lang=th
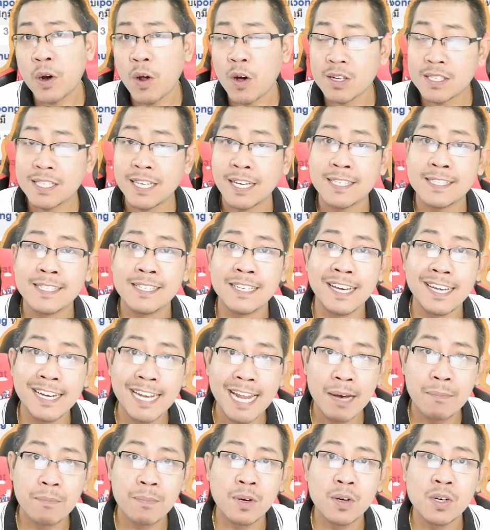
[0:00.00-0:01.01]
รองจากเสือ
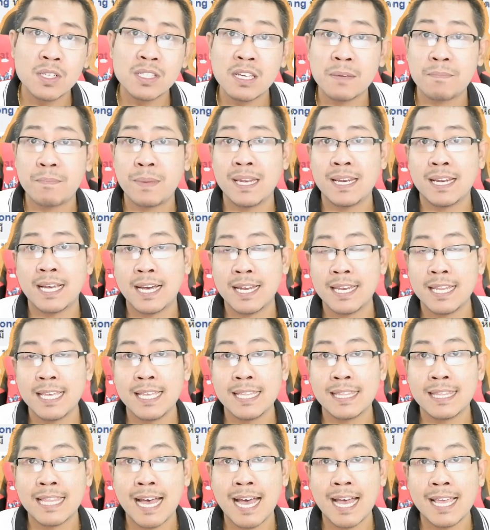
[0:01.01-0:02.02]
ดำก็จะเป็นค
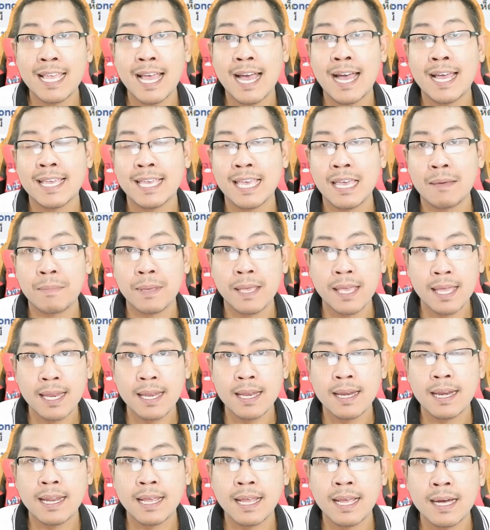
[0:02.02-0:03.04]
ดีตายายเก็บเห็
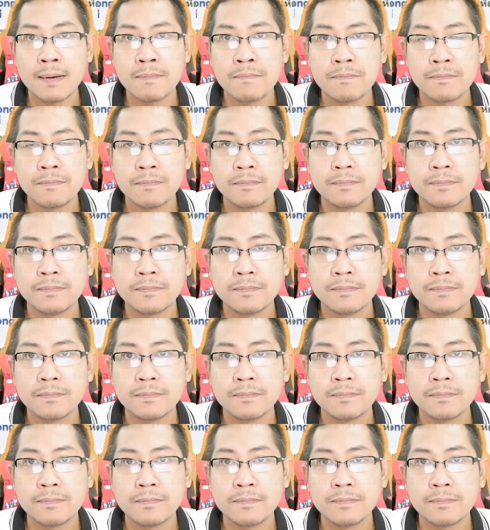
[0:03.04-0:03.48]
ดนะครับ